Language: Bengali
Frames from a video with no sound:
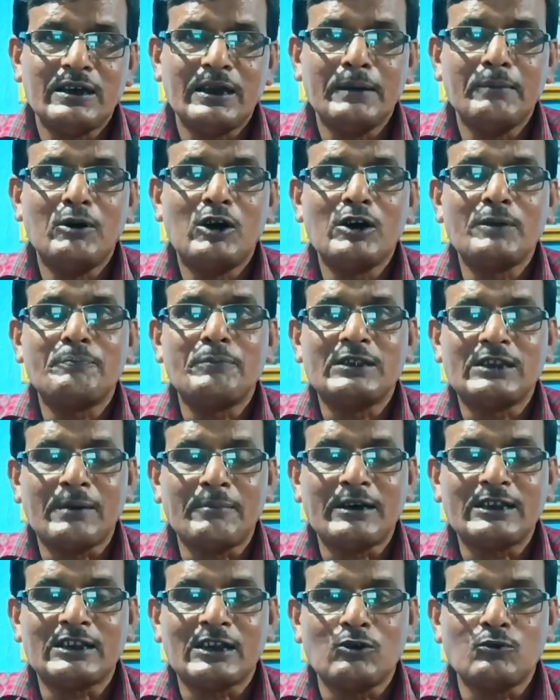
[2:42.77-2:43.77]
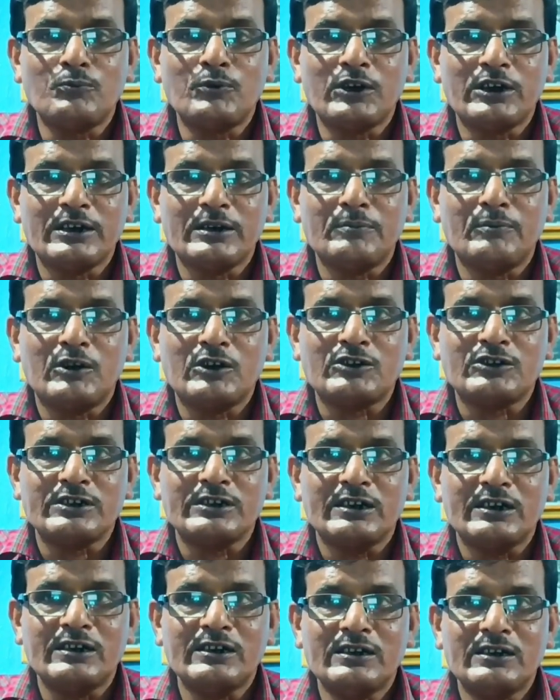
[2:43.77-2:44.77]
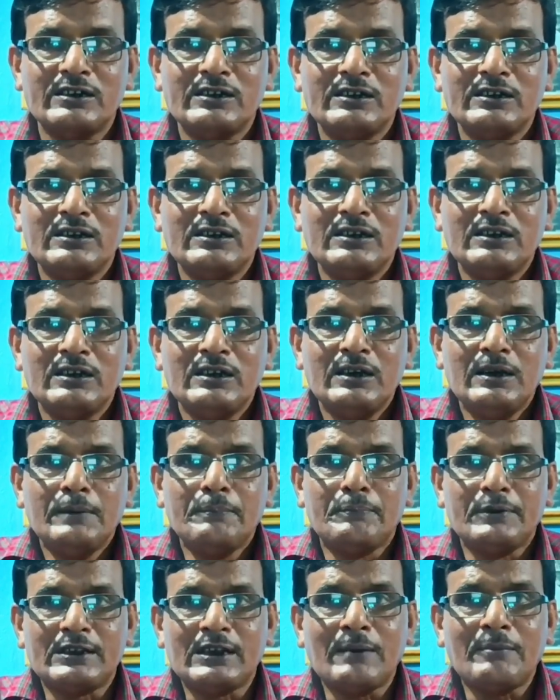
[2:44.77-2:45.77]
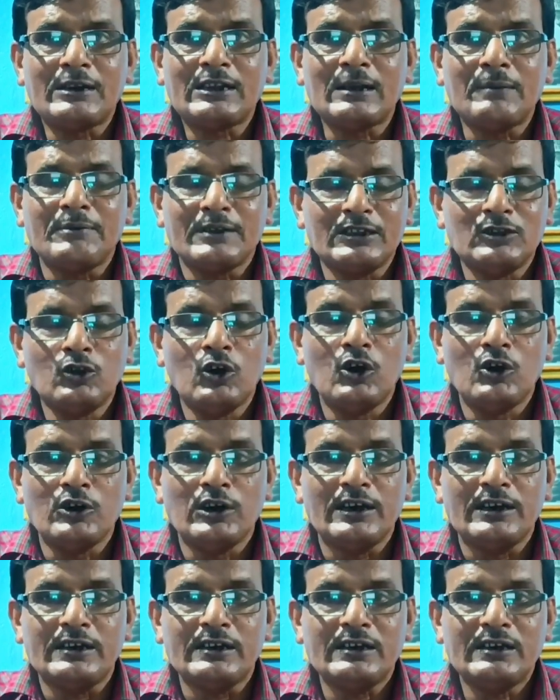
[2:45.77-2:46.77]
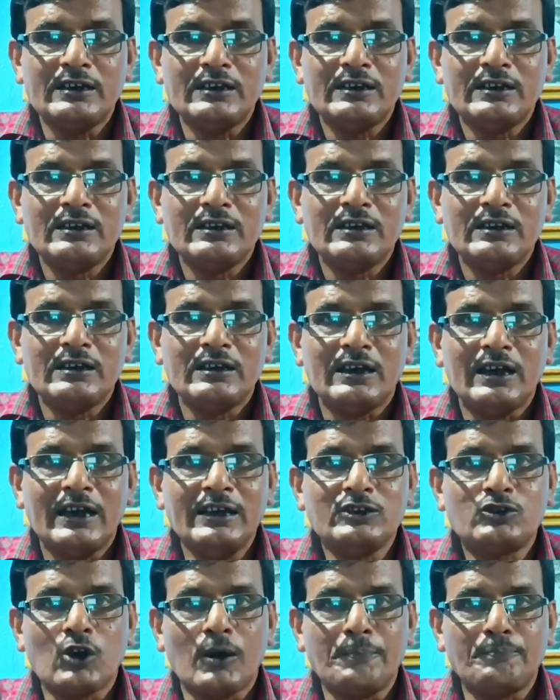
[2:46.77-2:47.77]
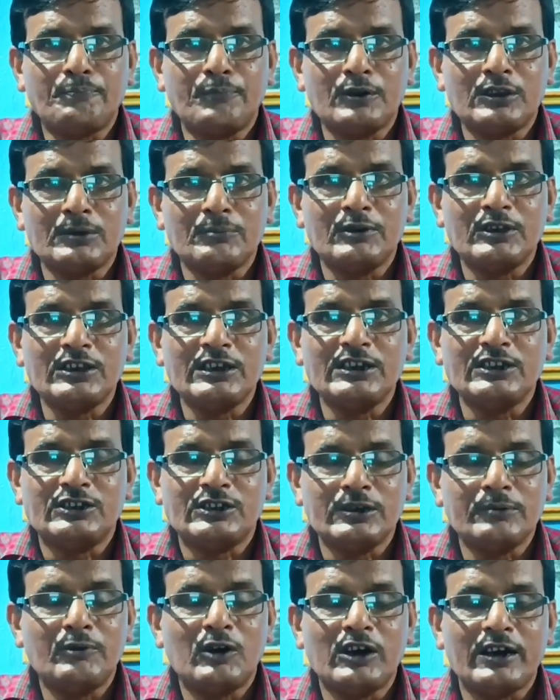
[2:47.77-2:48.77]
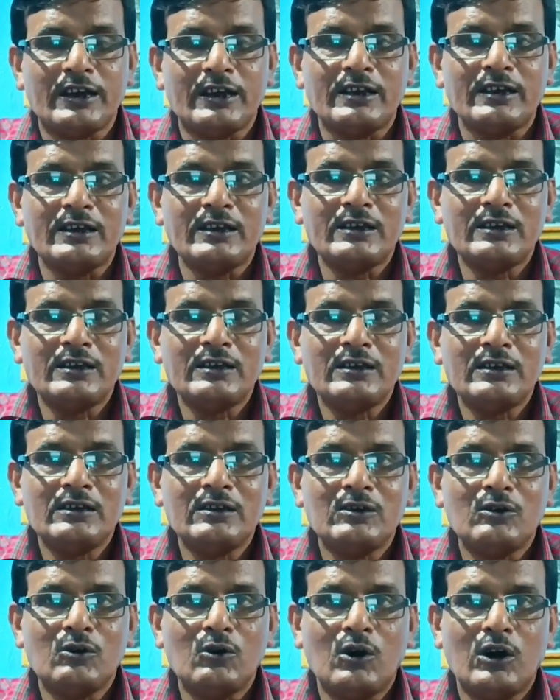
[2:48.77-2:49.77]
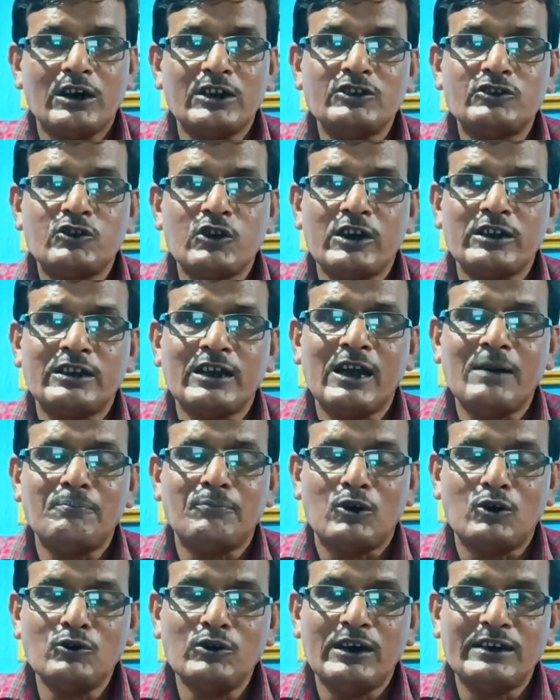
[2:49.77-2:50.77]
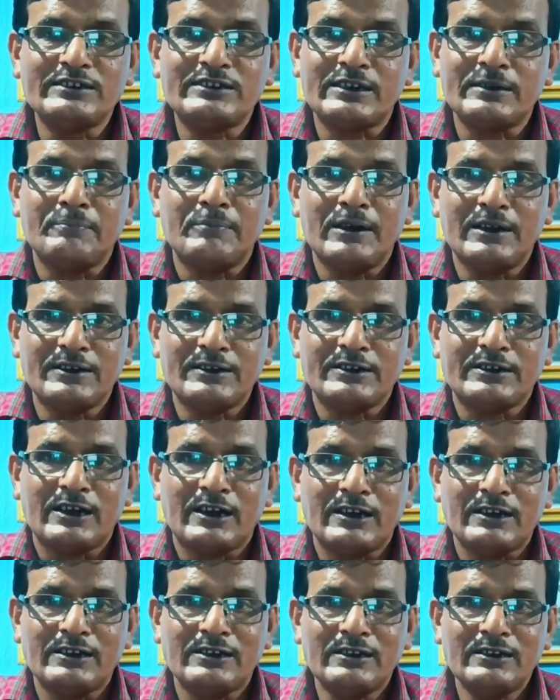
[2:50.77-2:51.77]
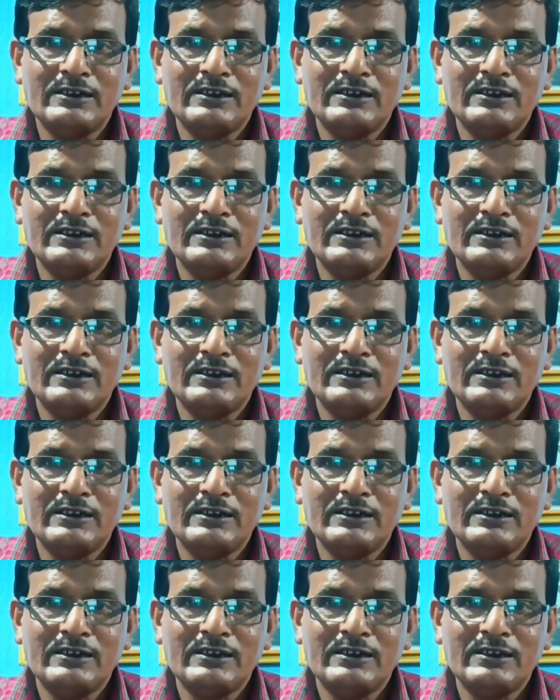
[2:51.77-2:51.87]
এবং পিতামাতার উপর নির্ভরশীল পিতামাতা বৃদ্ধ হলে এইসব প্রতিবন্ধীর জীবনে অনিশ্চয়তা বহুলাংশে বেড়ে যায়